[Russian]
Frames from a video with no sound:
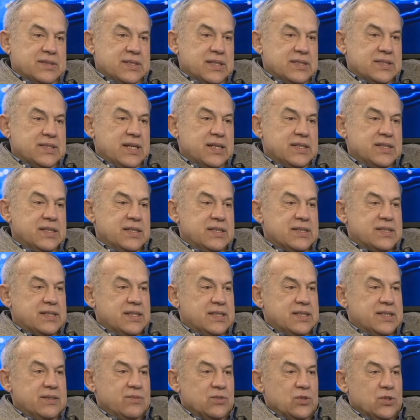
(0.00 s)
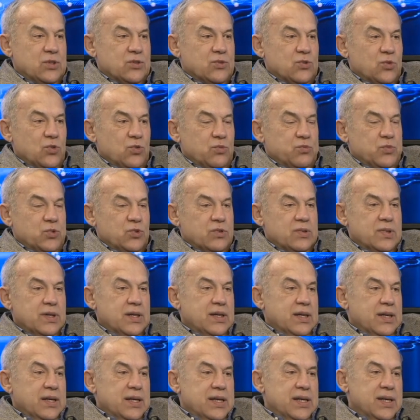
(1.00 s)
создать инициативную группу
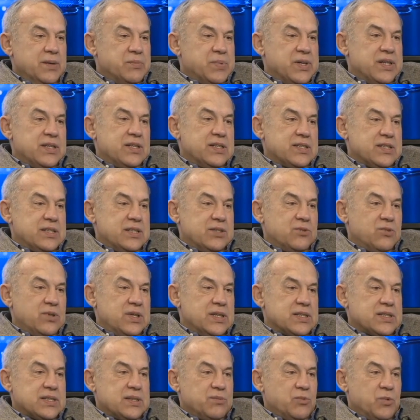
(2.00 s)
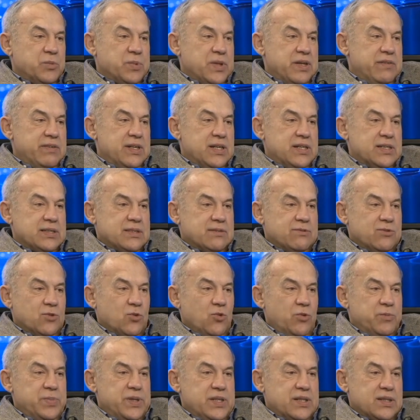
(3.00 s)
и предложить турецкому правительству
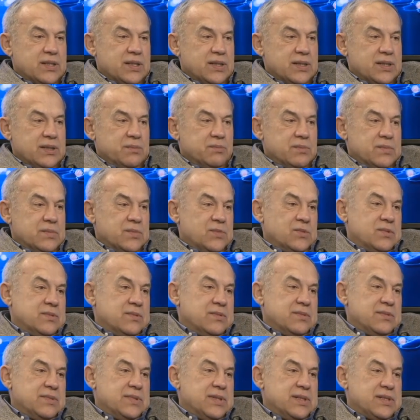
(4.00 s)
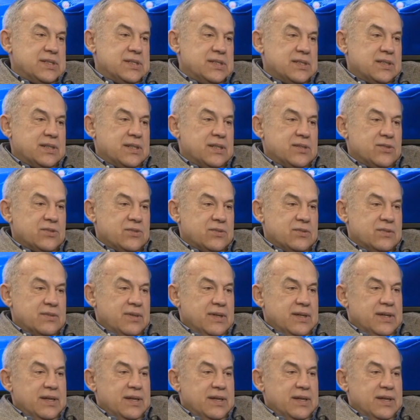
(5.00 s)
купить Крым. Ну, я считаю, что